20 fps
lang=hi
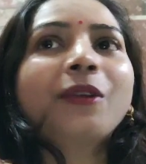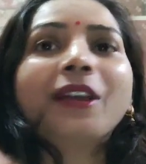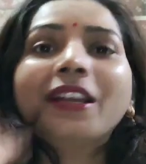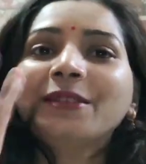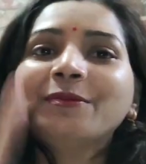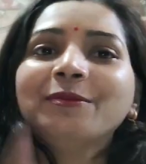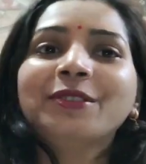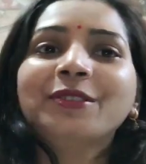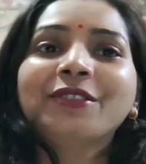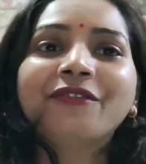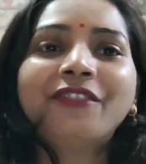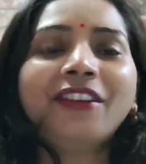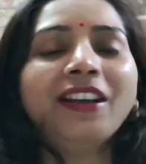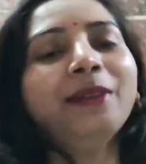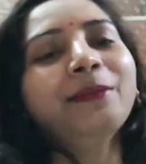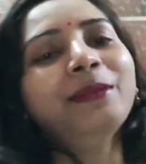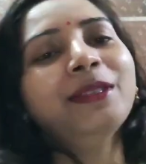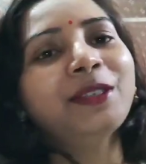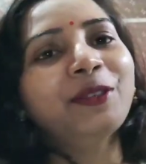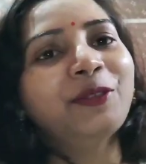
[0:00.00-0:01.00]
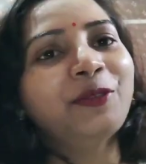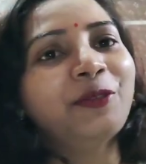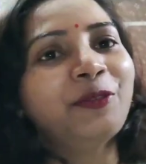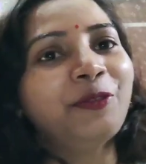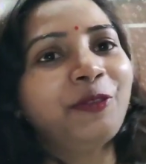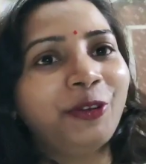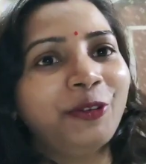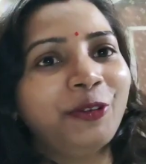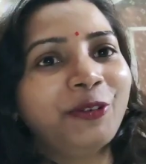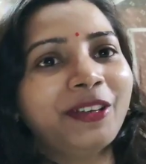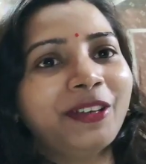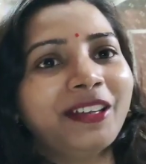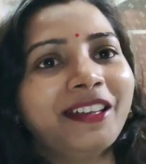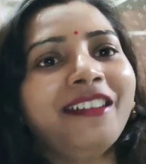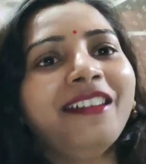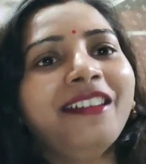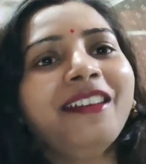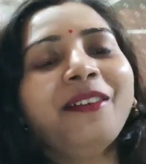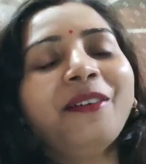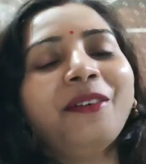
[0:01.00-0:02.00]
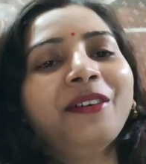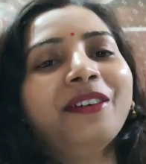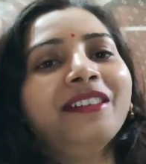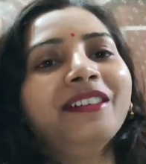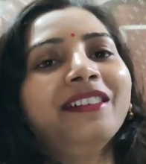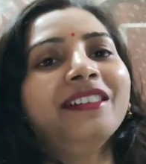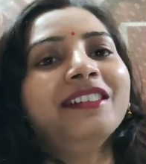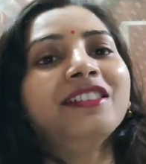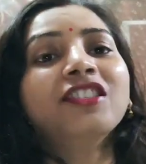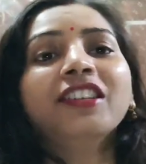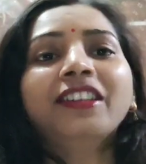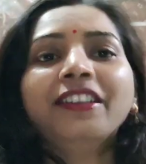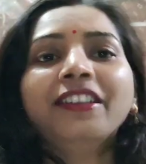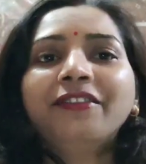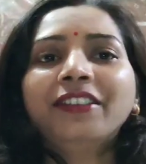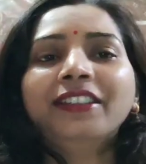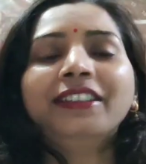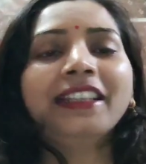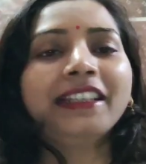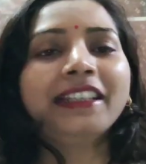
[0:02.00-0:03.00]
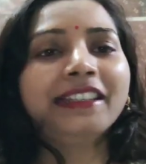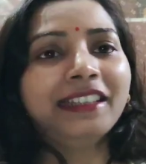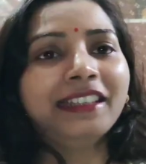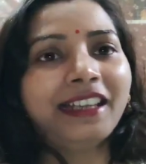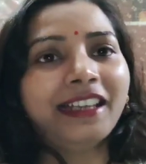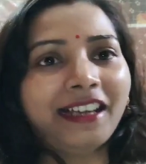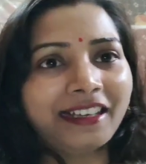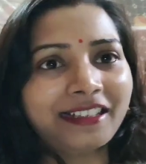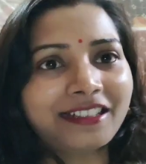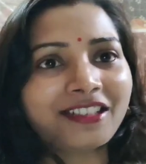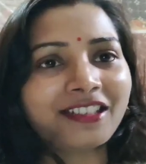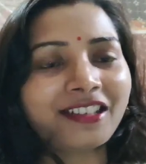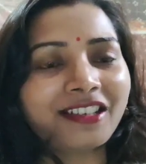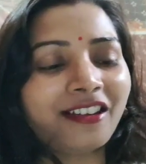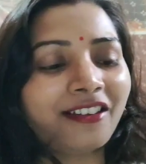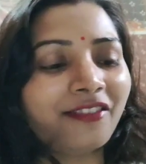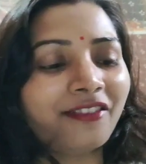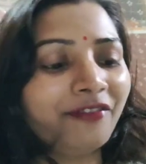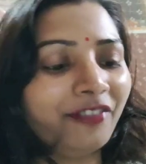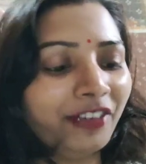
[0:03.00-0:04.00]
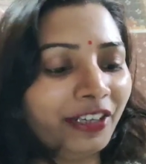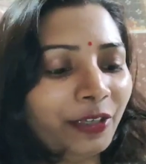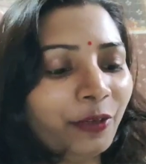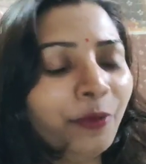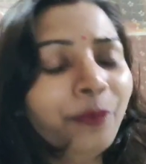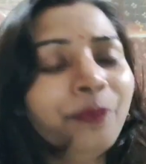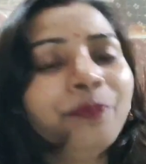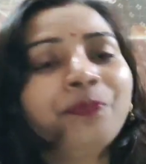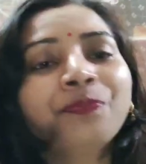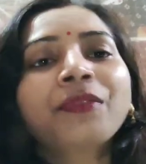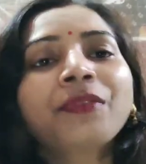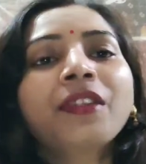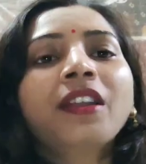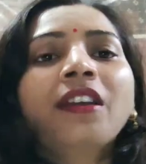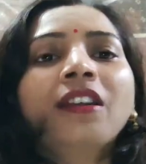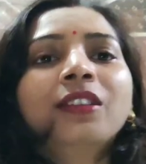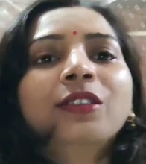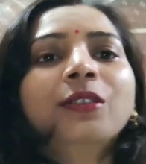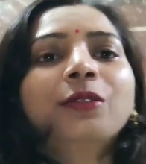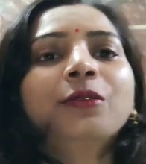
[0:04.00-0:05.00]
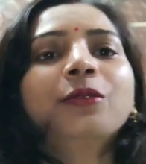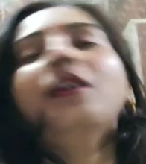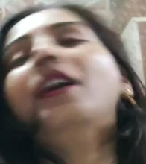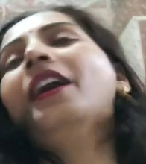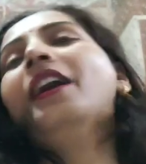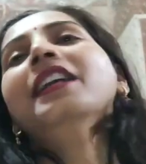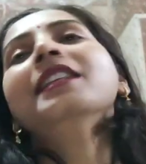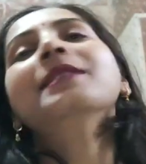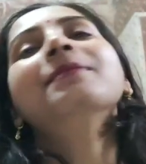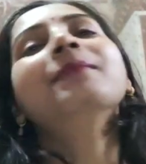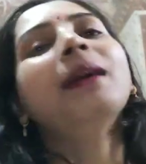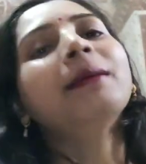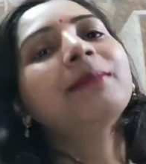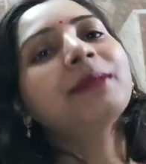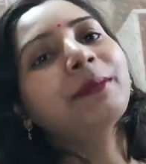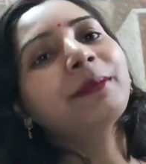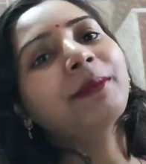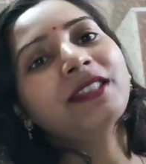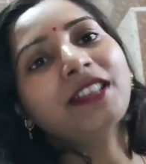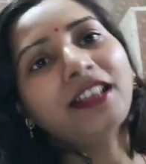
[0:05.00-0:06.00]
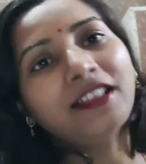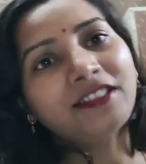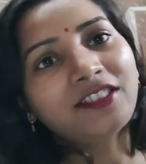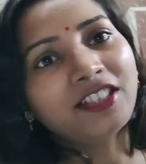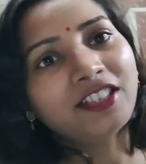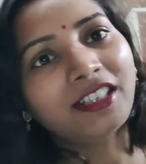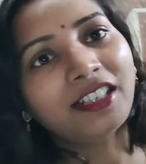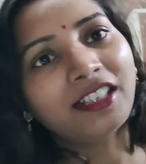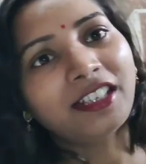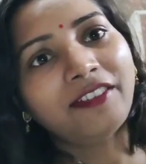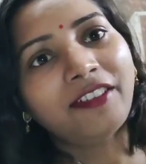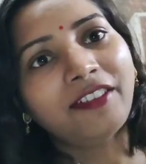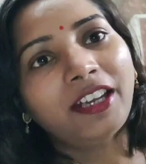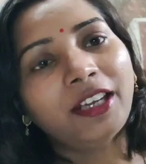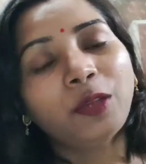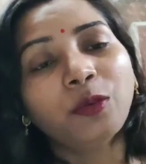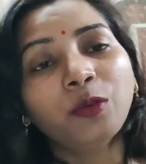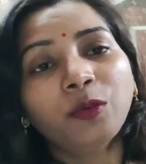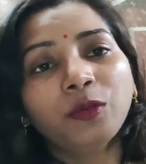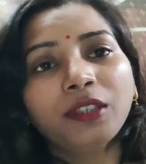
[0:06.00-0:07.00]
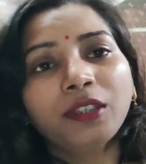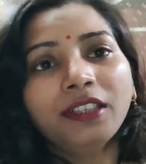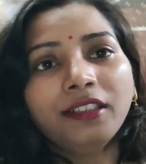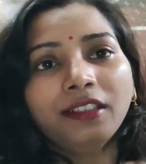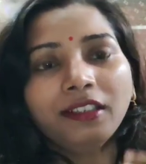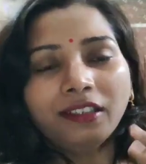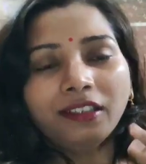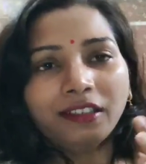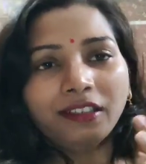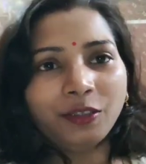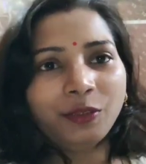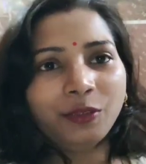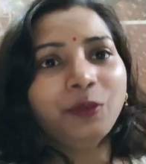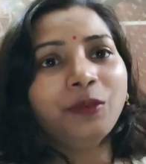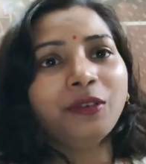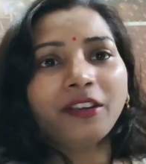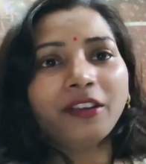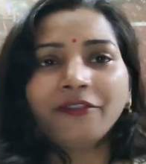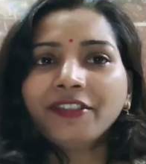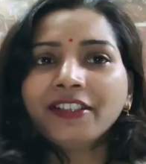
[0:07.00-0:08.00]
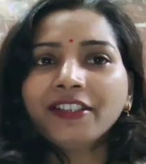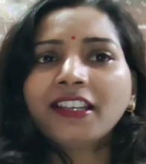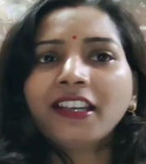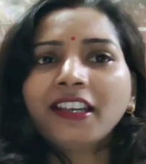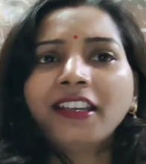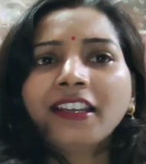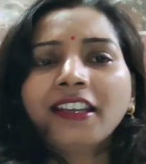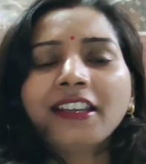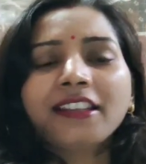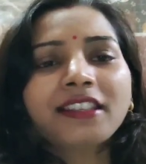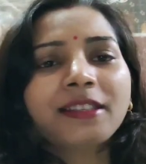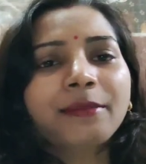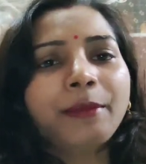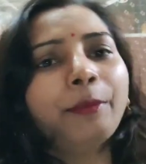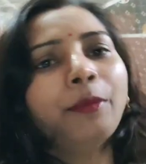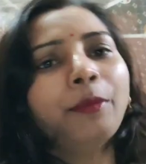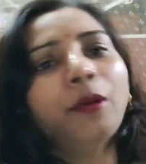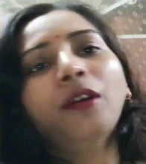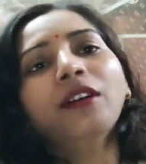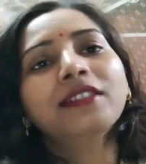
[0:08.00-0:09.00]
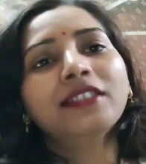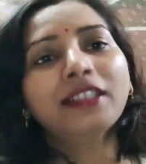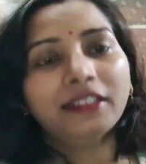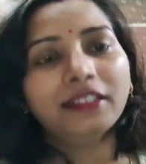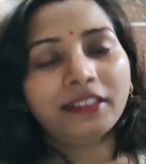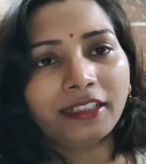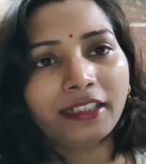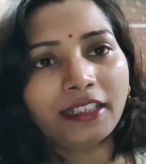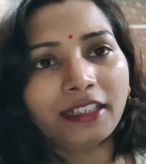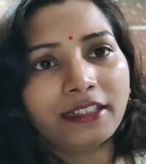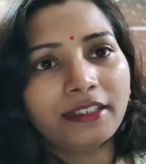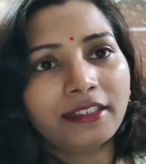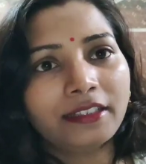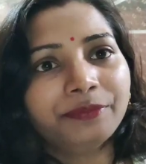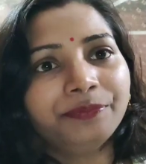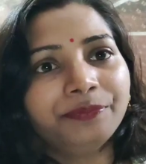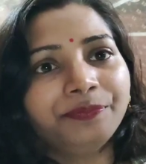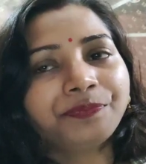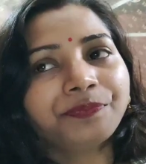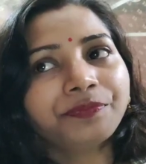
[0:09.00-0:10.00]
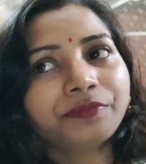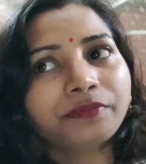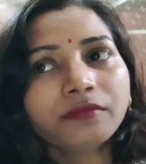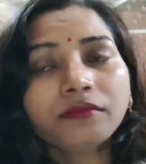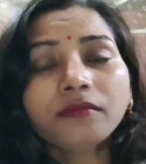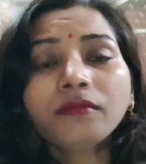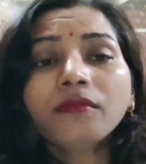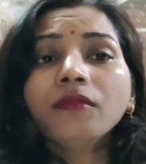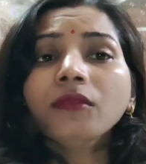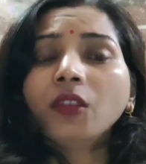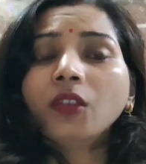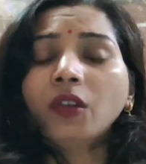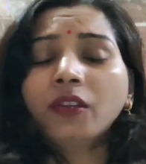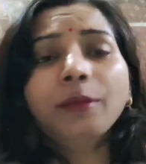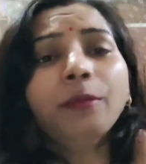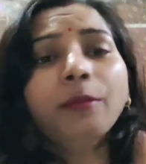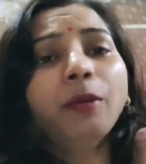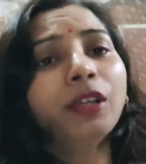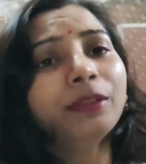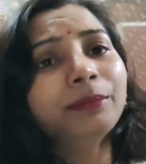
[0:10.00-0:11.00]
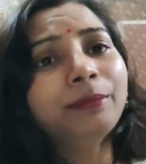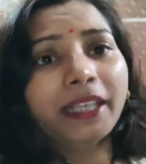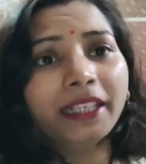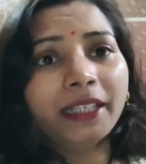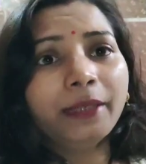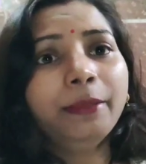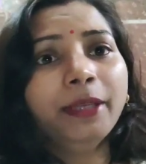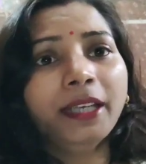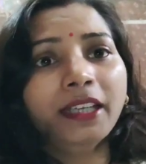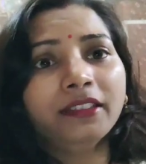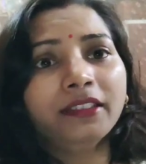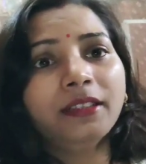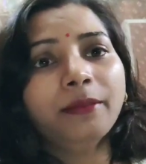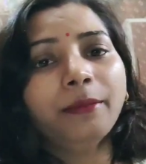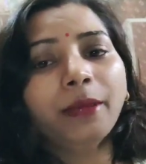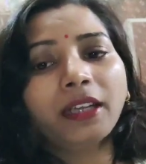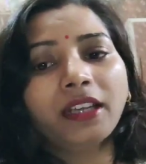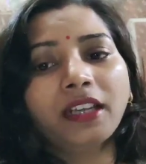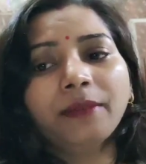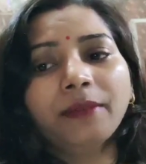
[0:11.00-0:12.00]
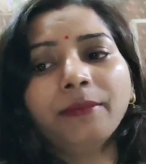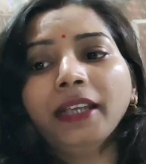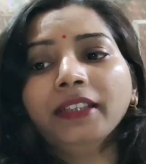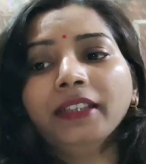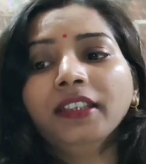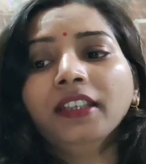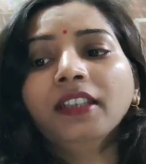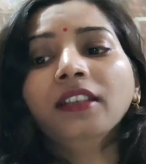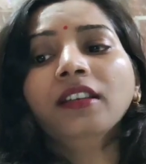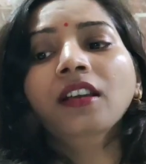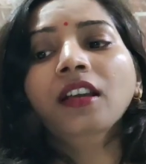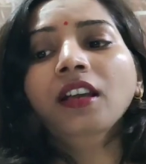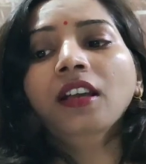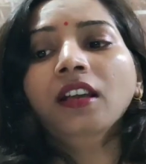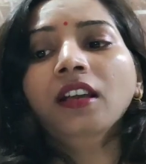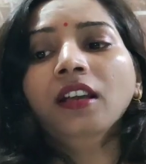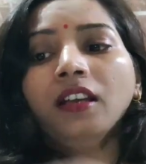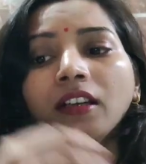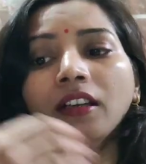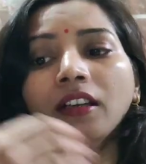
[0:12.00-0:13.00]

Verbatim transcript: तो गाइज मुझे वहाँ पे ज़रूर फॉलो करिए और चलिए फिर देखते हैं आज का वीडियो तो आज मैं आप सबके साथ शेयर करने वाली हूँ कि यू uh, नो रफल साड़ी का इस समय बहुत ज़्यादा क्रेज़ है और ये बहुत महंगी भी आती है मार्केट में आई थिंक